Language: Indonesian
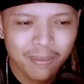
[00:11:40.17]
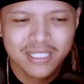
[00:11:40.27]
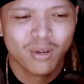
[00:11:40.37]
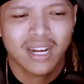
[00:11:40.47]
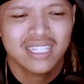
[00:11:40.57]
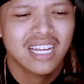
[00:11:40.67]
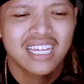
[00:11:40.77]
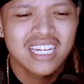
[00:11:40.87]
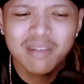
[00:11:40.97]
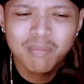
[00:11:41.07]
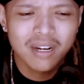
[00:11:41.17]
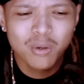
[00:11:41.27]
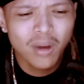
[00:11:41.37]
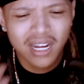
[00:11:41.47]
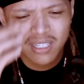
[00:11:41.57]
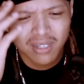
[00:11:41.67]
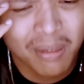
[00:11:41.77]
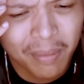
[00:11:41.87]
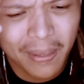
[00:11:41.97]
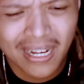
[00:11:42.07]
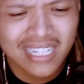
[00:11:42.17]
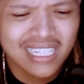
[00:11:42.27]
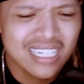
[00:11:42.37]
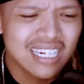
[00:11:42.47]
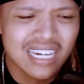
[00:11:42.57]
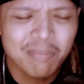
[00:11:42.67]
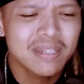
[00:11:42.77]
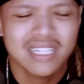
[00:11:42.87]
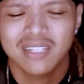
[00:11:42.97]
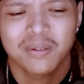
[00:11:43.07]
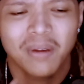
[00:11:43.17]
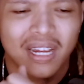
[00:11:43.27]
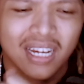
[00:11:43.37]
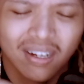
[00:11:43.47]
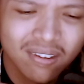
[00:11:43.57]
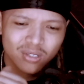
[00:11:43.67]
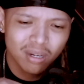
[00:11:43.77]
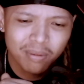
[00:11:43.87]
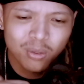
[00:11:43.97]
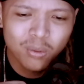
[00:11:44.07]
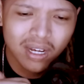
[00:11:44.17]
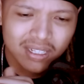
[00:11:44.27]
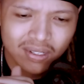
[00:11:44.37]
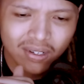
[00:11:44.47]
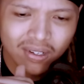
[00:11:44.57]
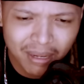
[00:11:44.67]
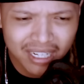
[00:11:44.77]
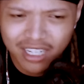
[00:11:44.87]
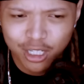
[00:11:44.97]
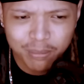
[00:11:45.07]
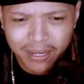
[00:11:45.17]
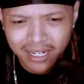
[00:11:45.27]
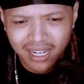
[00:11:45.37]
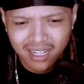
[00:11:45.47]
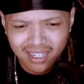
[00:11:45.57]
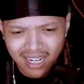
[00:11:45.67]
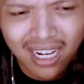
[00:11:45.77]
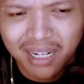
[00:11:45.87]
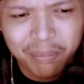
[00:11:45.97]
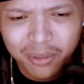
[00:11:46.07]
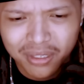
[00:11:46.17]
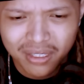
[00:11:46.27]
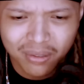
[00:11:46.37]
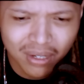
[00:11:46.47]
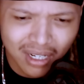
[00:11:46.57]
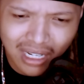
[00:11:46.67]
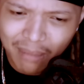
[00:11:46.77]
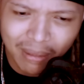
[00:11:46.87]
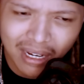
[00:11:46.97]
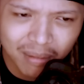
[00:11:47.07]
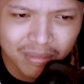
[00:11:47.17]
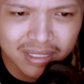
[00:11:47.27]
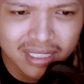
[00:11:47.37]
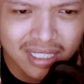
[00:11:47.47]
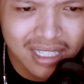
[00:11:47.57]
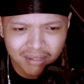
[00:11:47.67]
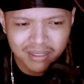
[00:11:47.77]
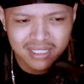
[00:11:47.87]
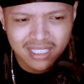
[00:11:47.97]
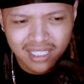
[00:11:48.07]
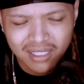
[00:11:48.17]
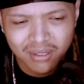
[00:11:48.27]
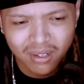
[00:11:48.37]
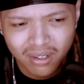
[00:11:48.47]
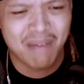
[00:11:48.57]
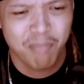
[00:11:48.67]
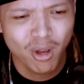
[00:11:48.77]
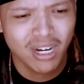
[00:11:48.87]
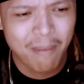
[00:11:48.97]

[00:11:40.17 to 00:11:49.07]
apa sih orang tuh lagi diem berdua gitu kenapa pengen dijadiin ribet gitu gue aneh loh itu orang berdua gitu loh apakah ini girl band yang gagal debut gitu gue nggak paham anjir kenapa sih gitu loh nampol